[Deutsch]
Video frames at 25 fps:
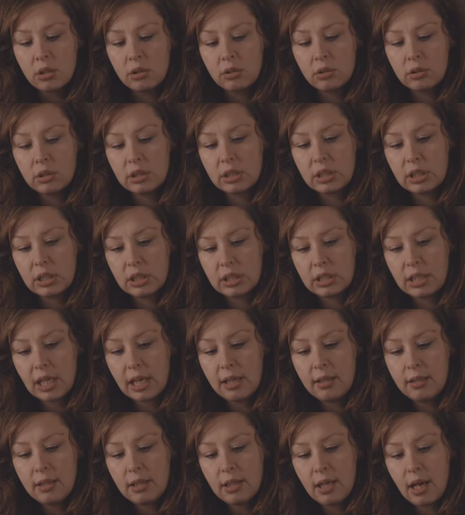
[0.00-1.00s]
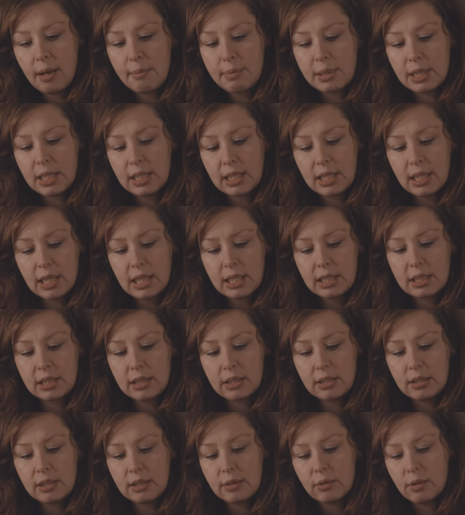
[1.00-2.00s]
Und dann habe ich
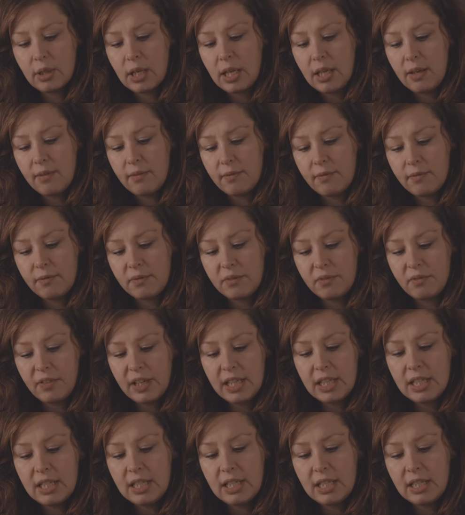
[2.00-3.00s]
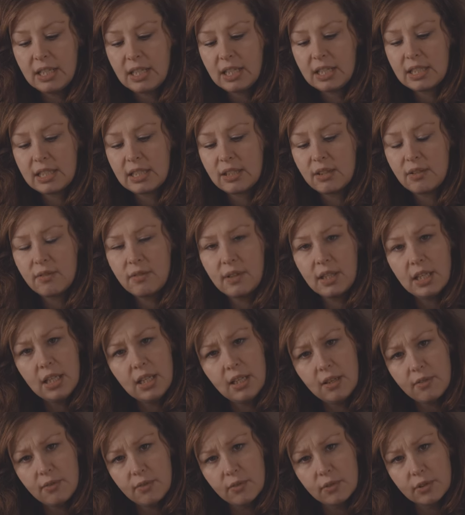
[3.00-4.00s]
gedacht, okay, wenn das irgendwie
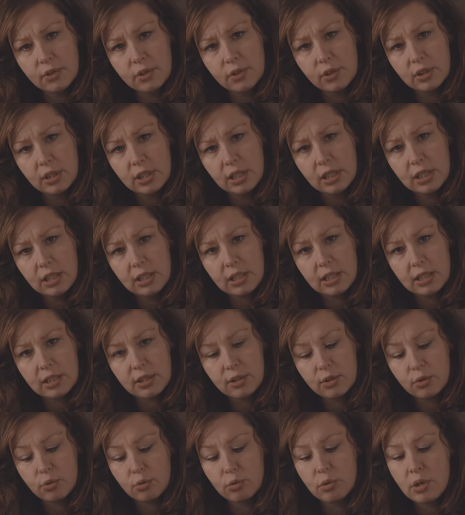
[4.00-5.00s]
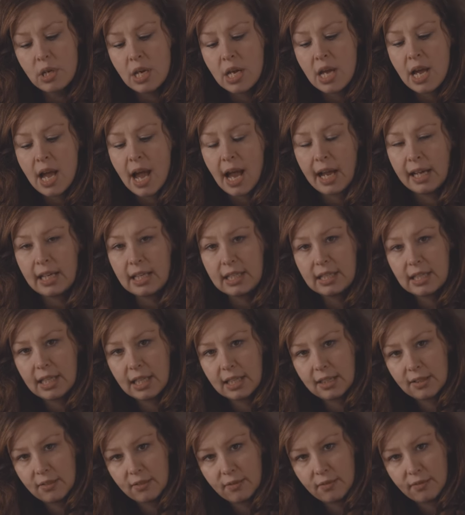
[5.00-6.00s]
eh nicht funktioniert, dass du
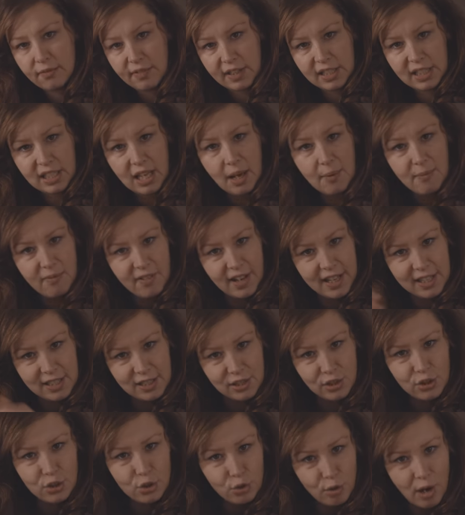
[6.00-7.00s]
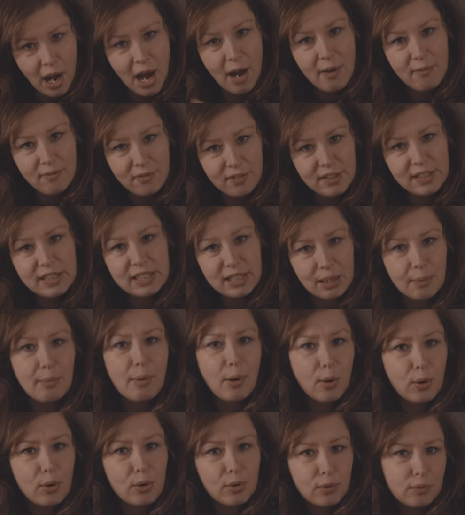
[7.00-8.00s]
einerseits wasserabweisende Schuhe haben willst,
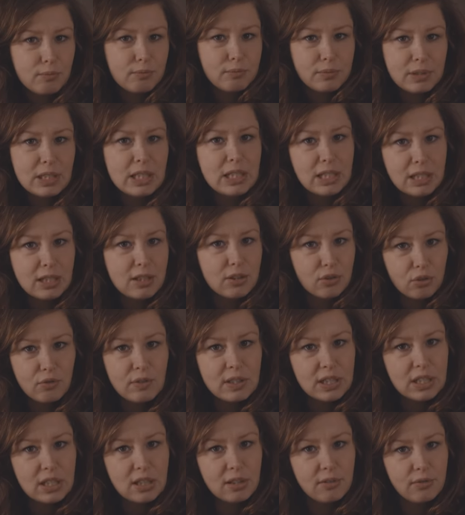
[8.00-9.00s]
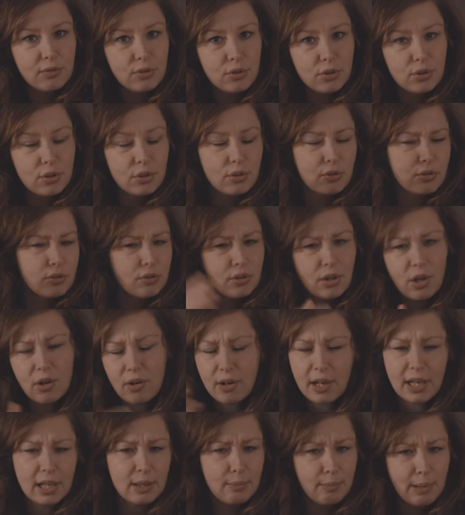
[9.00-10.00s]
aber auch nicht schwitzige Füße und
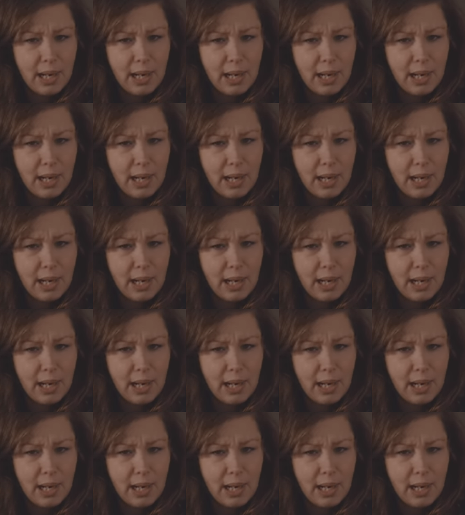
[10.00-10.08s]
auch keine